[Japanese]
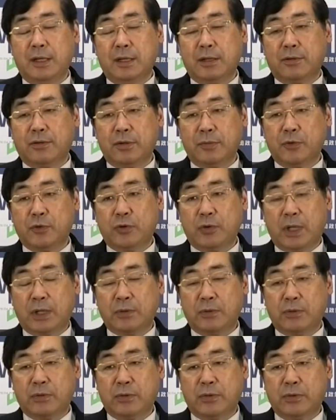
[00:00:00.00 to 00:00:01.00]
これも、あ
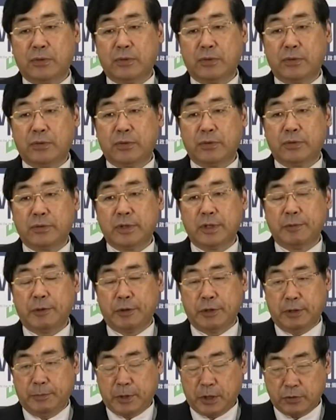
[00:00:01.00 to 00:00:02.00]
の、
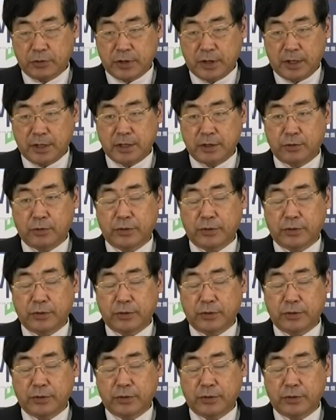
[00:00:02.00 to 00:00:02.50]
今の政治、